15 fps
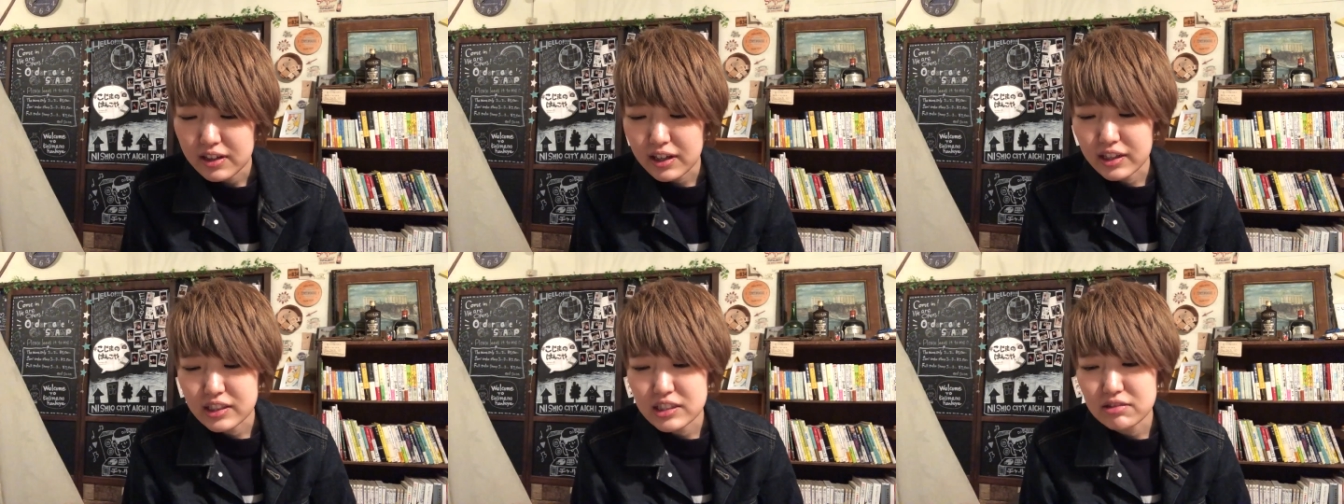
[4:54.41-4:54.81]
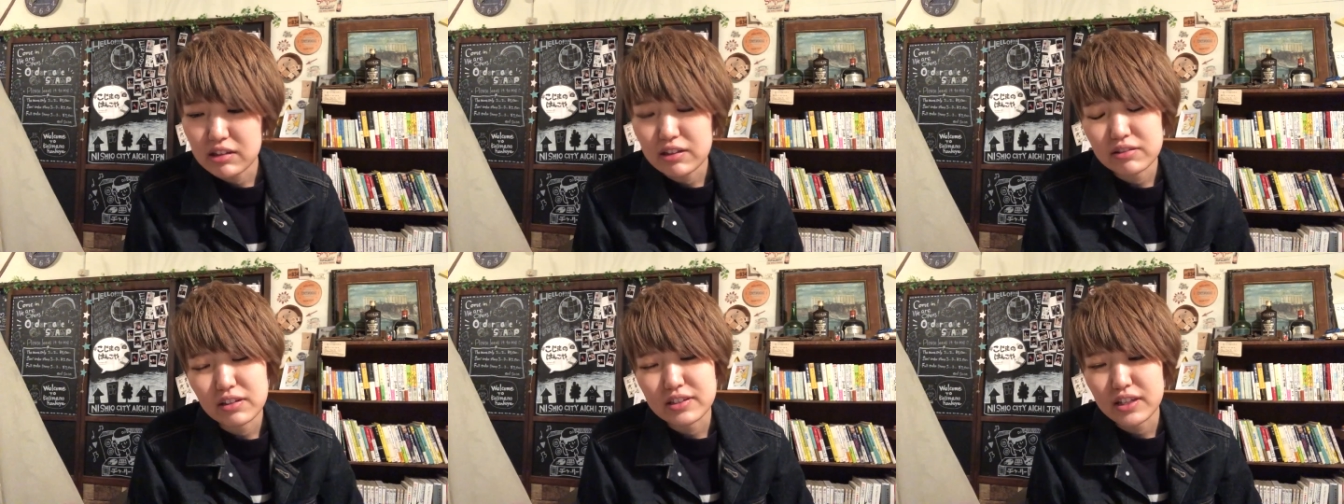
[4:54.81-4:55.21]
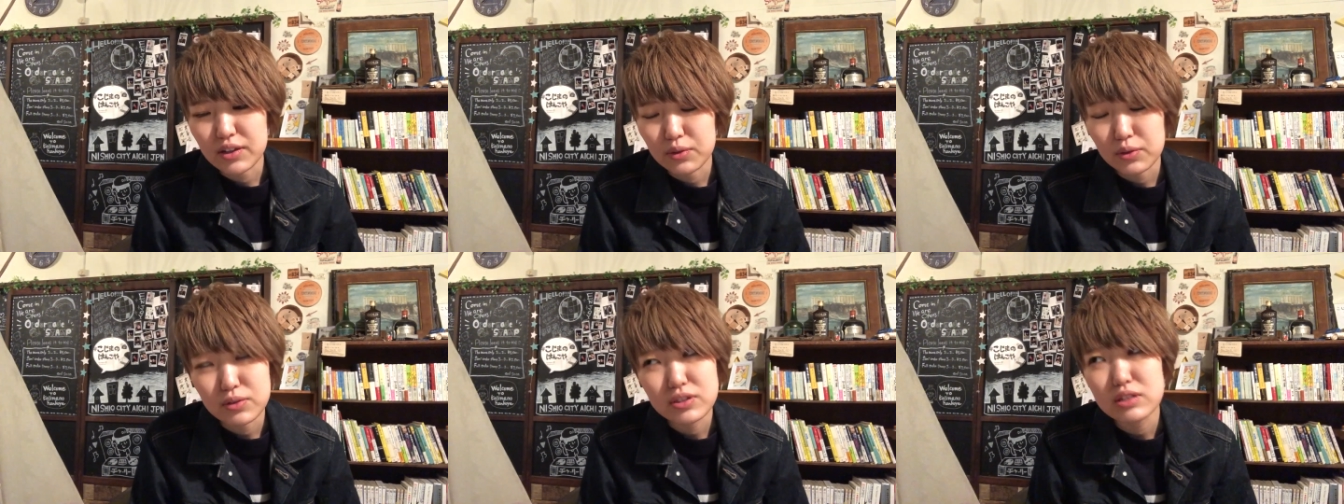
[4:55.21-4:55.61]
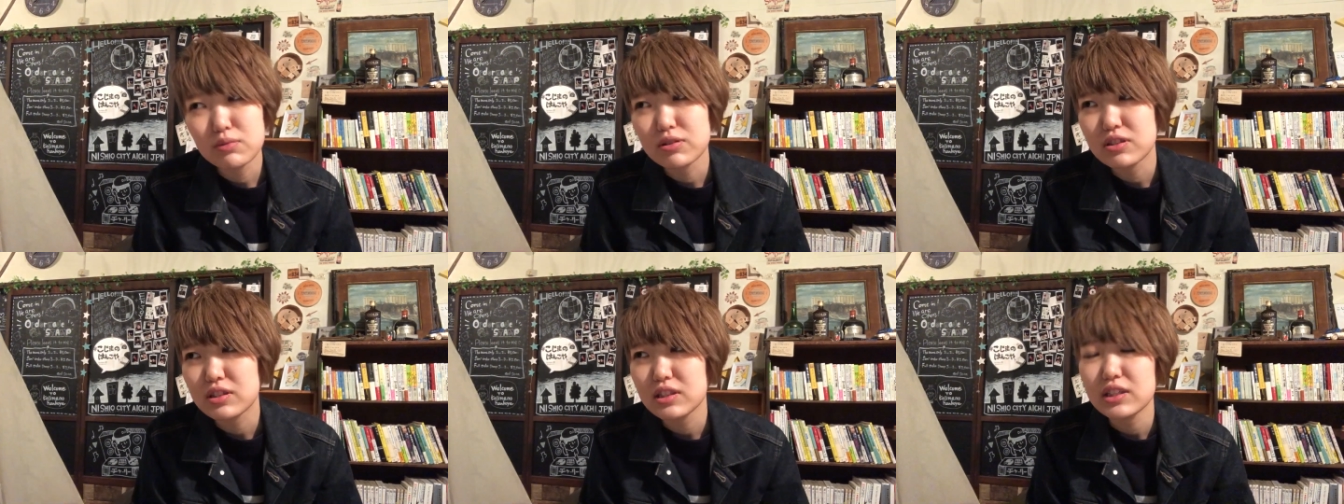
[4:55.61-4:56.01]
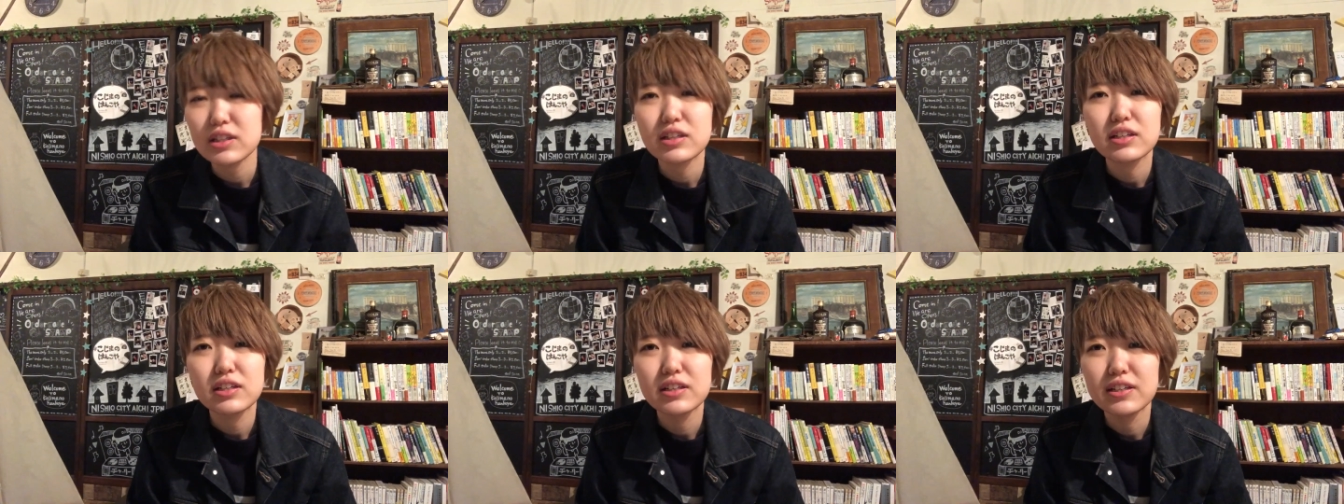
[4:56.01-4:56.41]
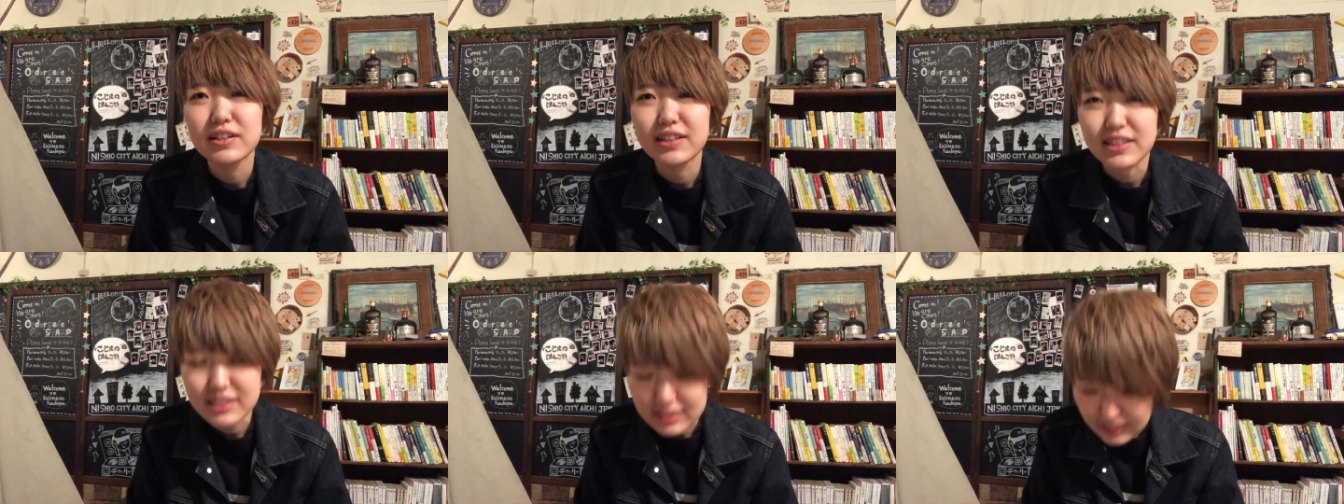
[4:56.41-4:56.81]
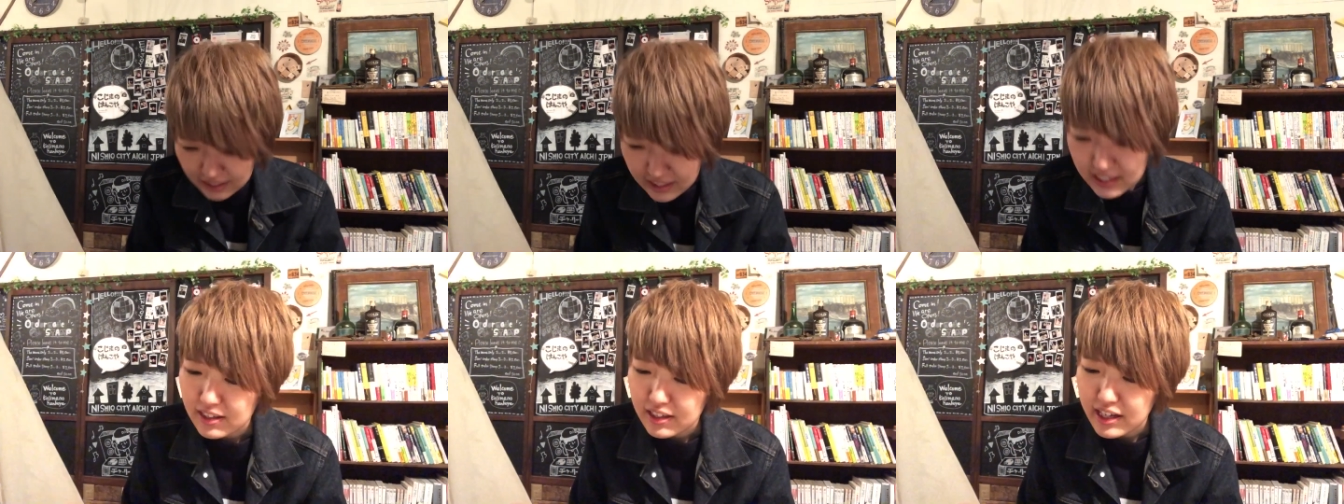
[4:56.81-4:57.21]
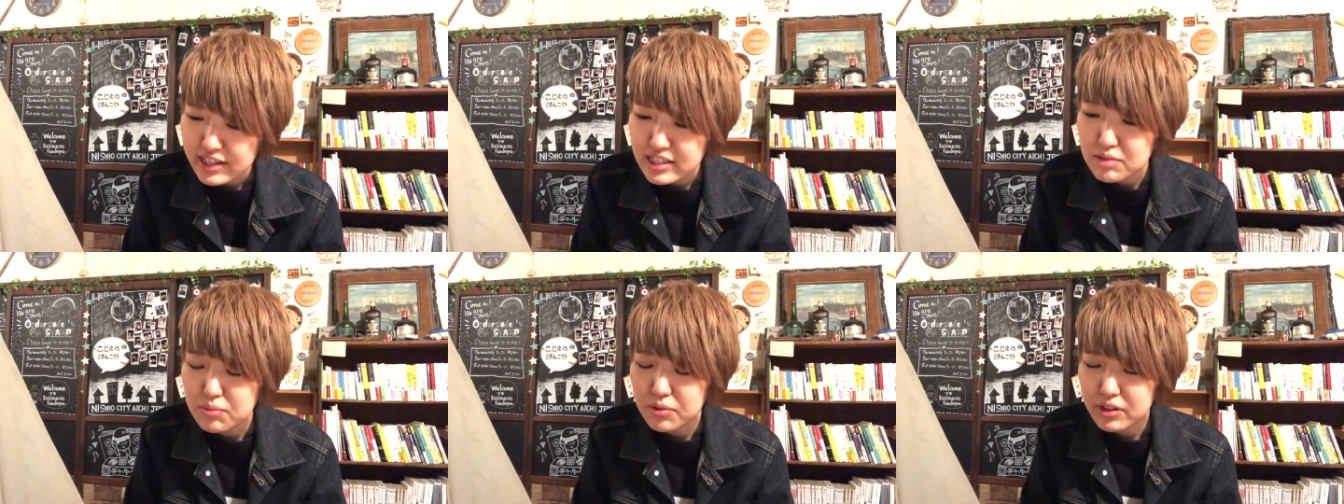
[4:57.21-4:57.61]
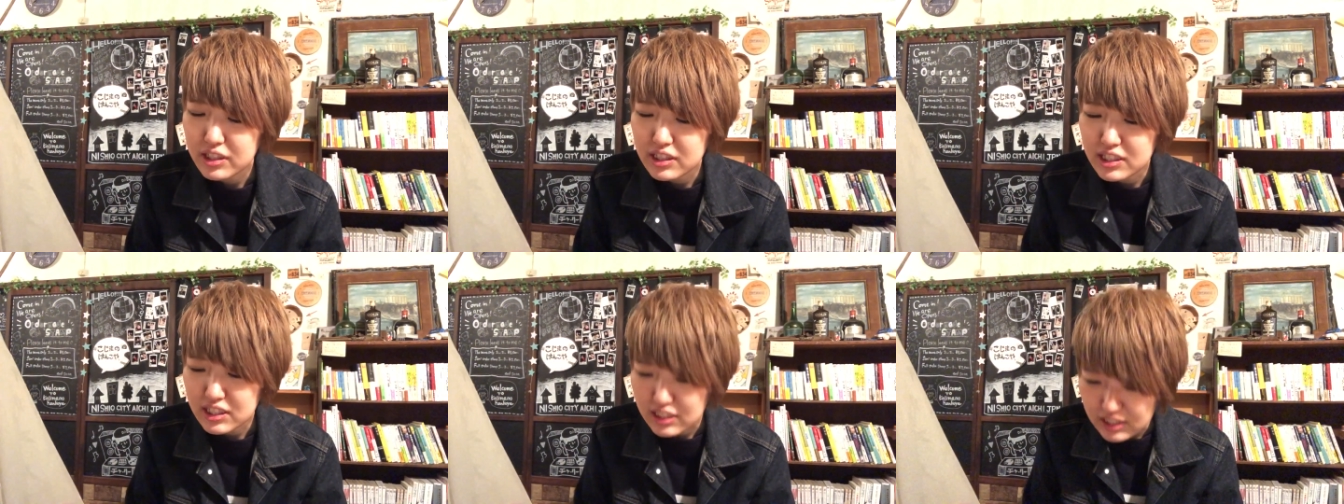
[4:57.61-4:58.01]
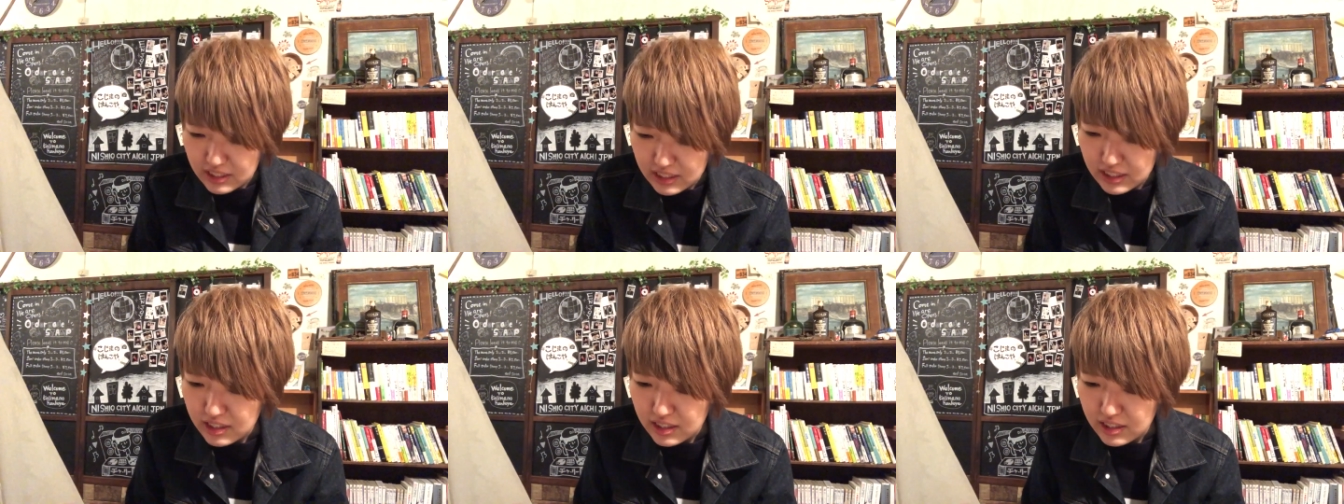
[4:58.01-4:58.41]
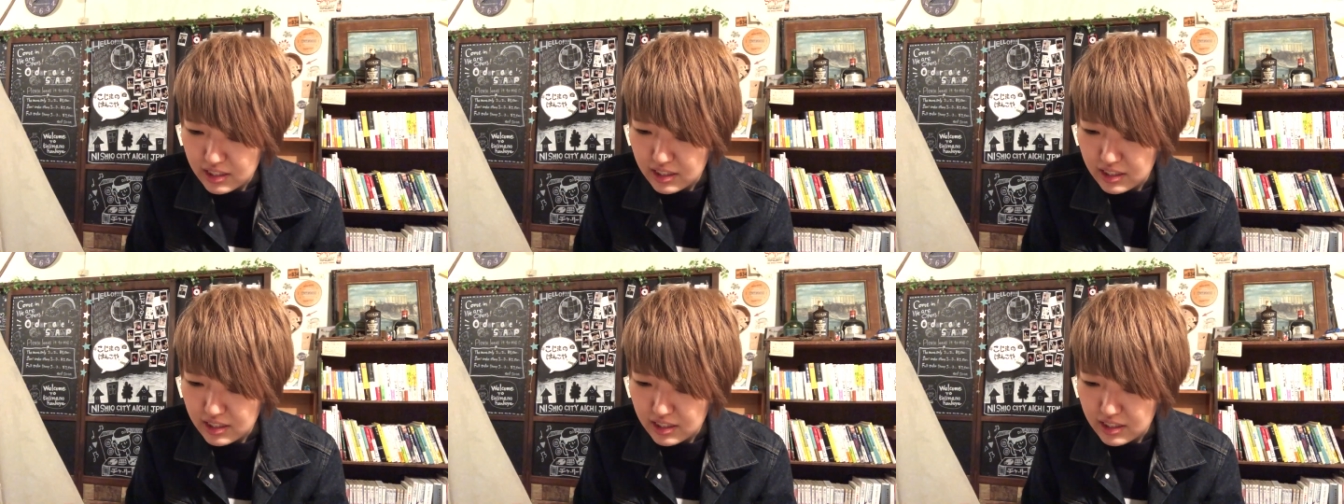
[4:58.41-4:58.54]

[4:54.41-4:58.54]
感じはあるんですけどどっちも好きですね歌詞もいいし